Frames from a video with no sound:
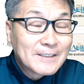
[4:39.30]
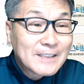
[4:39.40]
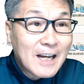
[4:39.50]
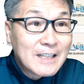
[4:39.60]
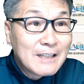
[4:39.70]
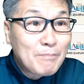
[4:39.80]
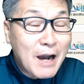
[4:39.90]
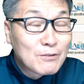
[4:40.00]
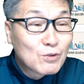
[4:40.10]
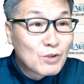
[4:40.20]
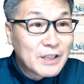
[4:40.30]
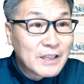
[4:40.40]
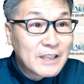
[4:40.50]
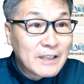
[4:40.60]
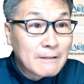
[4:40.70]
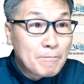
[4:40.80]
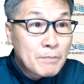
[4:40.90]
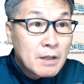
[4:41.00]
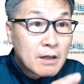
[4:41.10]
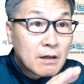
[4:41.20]
자, 이 방송이
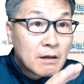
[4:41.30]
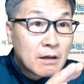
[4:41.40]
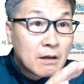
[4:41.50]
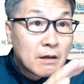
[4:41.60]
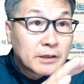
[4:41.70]
그